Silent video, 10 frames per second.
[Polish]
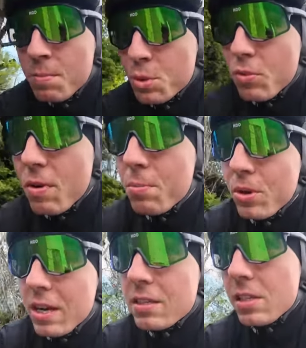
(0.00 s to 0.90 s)
mógł Wam
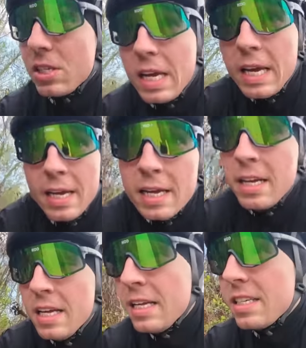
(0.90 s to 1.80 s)
pokazać
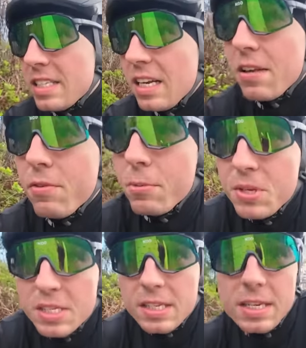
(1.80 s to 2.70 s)
Zalew
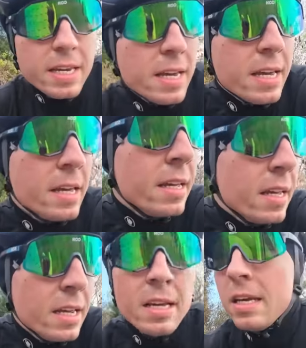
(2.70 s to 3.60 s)
Rybnicki,
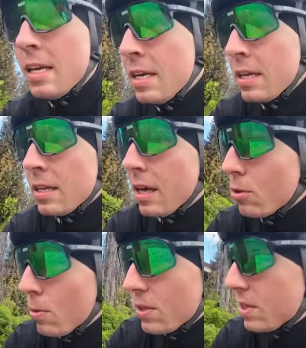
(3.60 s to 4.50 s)
a
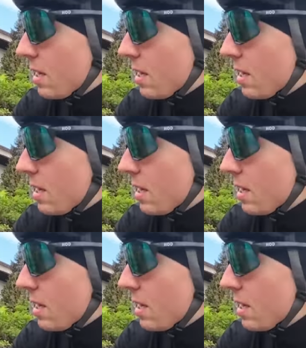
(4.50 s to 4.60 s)
dokładnie